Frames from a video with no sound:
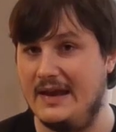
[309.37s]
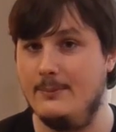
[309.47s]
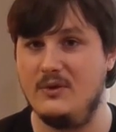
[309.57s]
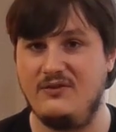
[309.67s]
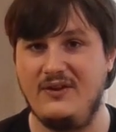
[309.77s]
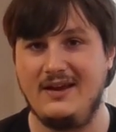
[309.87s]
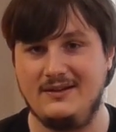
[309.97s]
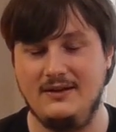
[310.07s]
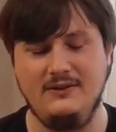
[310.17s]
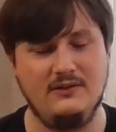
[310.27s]
Nebeneffekt
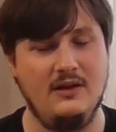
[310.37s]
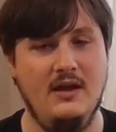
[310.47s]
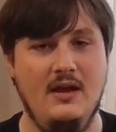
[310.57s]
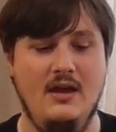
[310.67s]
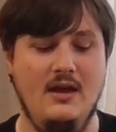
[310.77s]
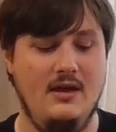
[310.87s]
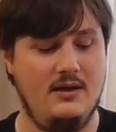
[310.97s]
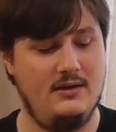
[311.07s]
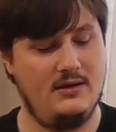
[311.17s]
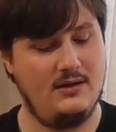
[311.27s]
ist.
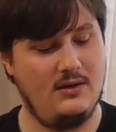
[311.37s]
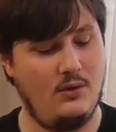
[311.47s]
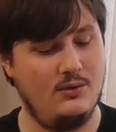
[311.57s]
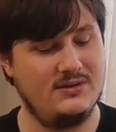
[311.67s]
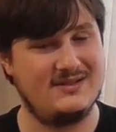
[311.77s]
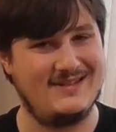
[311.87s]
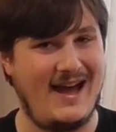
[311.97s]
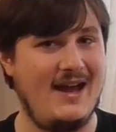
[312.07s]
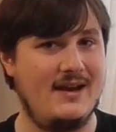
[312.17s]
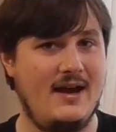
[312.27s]
Äh, und
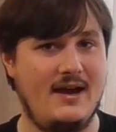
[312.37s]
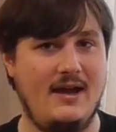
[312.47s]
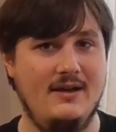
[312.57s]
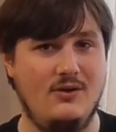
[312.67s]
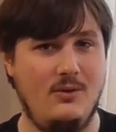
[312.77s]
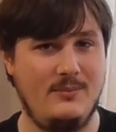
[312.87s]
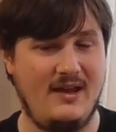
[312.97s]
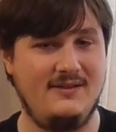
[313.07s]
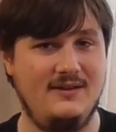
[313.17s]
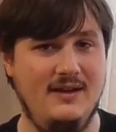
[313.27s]
danach äh, kommen
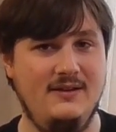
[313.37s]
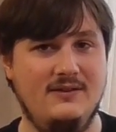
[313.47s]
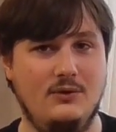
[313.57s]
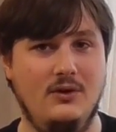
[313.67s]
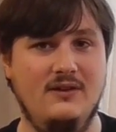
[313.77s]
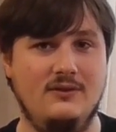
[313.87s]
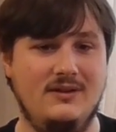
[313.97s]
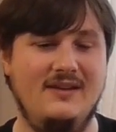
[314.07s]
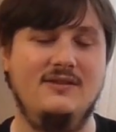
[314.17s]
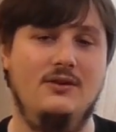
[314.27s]
erst die Hits durch,
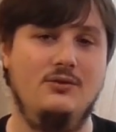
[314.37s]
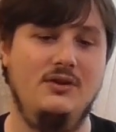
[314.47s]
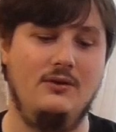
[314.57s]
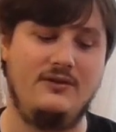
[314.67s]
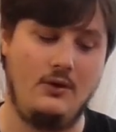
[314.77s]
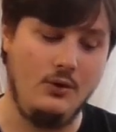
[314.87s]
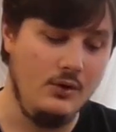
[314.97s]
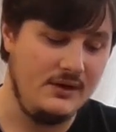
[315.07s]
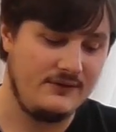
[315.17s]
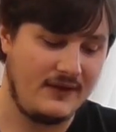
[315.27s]
sodass natürlich unser
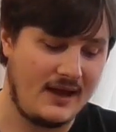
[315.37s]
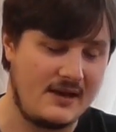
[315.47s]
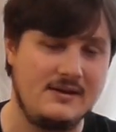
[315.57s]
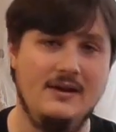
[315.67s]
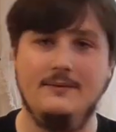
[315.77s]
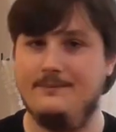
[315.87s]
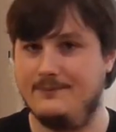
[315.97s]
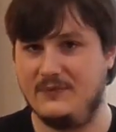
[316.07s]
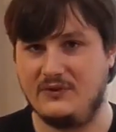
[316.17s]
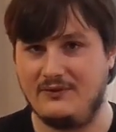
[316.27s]
Hüllenwert
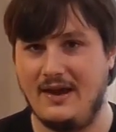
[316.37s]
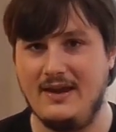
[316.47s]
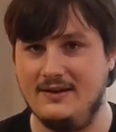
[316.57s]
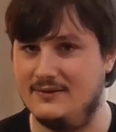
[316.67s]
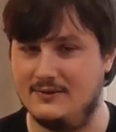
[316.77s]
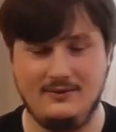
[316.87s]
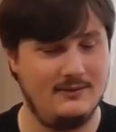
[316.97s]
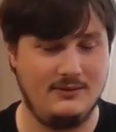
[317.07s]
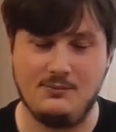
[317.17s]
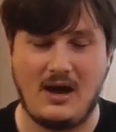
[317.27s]
2 ist
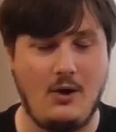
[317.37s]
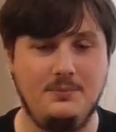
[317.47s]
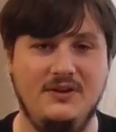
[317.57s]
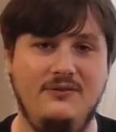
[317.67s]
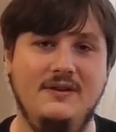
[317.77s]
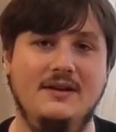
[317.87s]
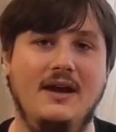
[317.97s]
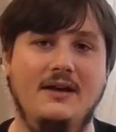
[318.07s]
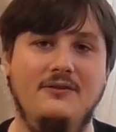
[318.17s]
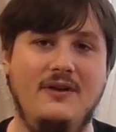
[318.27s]
überhaupt nicht viel,
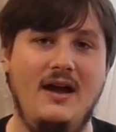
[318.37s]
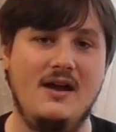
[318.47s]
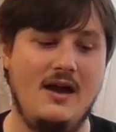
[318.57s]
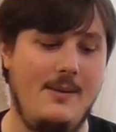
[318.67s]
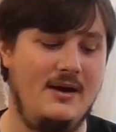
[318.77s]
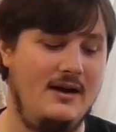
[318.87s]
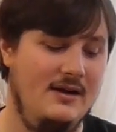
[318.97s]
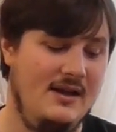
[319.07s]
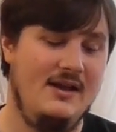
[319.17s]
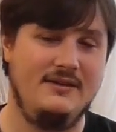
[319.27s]
keine Frage. Aber
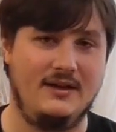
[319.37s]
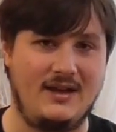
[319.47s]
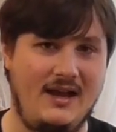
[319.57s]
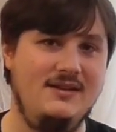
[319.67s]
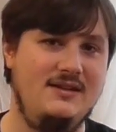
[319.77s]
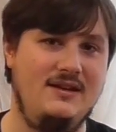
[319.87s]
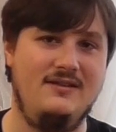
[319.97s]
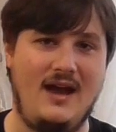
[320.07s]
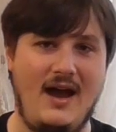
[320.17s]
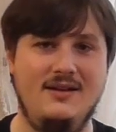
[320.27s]
dann kann nicht
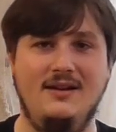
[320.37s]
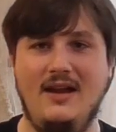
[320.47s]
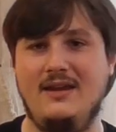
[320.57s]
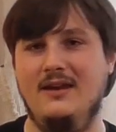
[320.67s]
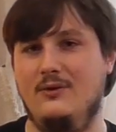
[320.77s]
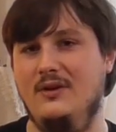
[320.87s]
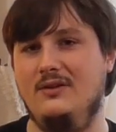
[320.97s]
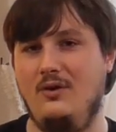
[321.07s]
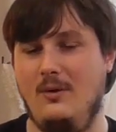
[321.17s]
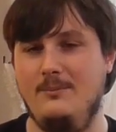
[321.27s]
diese eine Lucky Crit
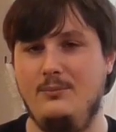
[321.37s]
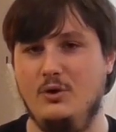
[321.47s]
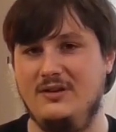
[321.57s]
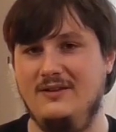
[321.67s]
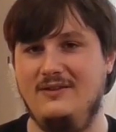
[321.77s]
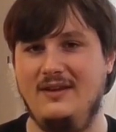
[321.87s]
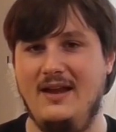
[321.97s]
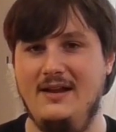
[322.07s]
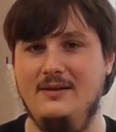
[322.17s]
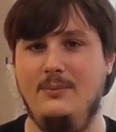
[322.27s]
kommen,
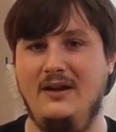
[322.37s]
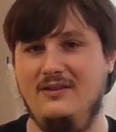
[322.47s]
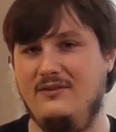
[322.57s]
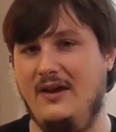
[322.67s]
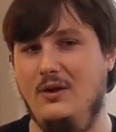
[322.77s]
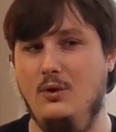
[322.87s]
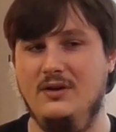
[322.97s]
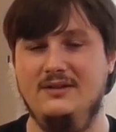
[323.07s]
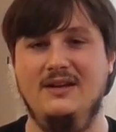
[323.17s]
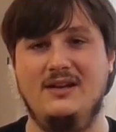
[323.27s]
potenziell bei zwei
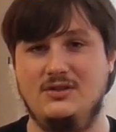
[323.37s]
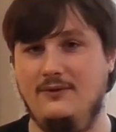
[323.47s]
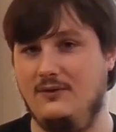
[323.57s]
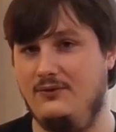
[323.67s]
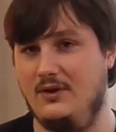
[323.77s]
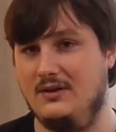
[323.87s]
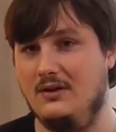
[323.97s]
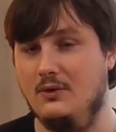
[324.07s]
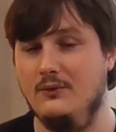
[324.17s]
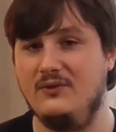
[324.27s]
Höhe, der das Schiff sofort
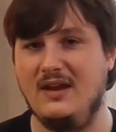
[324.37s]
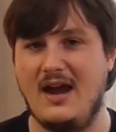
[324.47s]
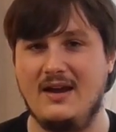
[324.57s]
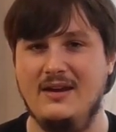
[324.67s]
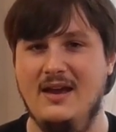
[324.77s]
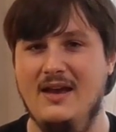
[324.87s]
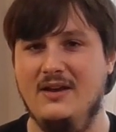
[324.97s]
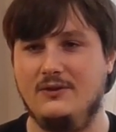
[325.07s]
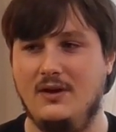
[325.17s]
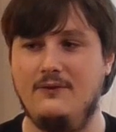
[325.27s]
in die Luft jagt,
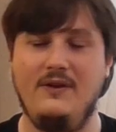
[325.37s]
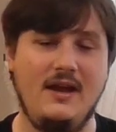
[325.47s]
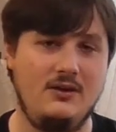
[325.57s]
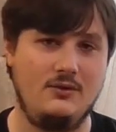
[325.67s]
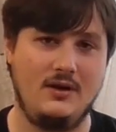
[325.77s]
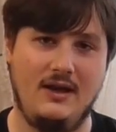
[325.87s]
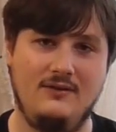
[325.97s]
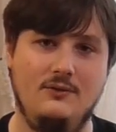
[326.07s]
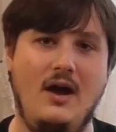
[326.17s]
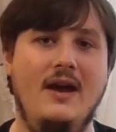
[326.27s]
sondern vielleicht doch
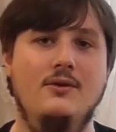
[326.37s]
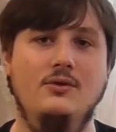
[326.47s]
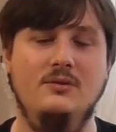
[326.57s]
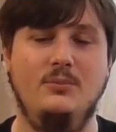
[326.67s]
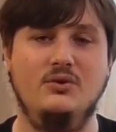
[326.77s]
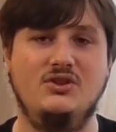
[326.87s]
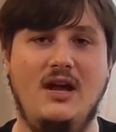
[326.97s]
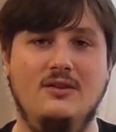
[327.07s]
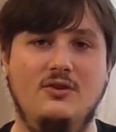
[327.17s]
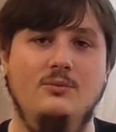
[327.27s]
erst nur ein Höhenpunkt
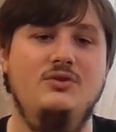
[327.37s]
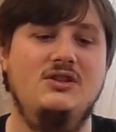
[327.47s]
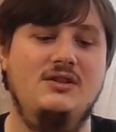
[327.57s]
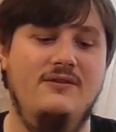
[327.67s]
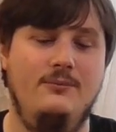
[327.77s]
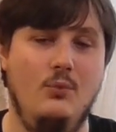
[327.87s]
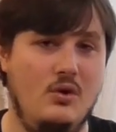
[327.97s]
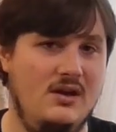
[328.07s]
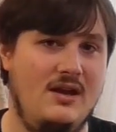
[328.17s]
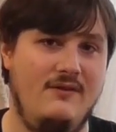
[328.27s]
Schaden kommt und das Schiff
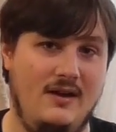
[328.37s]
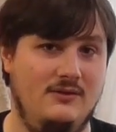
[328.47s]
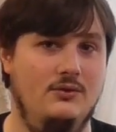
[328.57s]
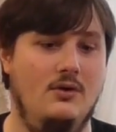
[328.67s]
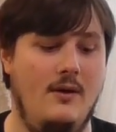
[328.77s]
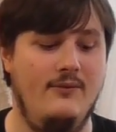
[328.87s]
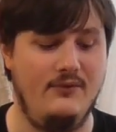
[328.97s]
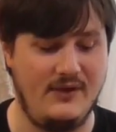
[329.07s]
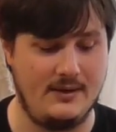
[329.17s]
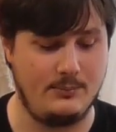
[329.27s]
möglicherweise noch auf dem
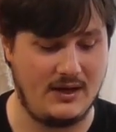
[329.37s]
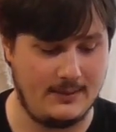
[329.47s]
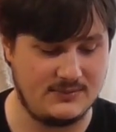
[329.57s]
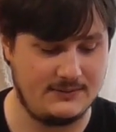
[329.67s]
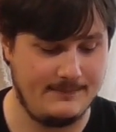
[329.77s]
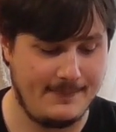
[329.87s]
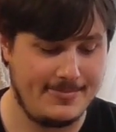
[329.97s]
Feld bleibt.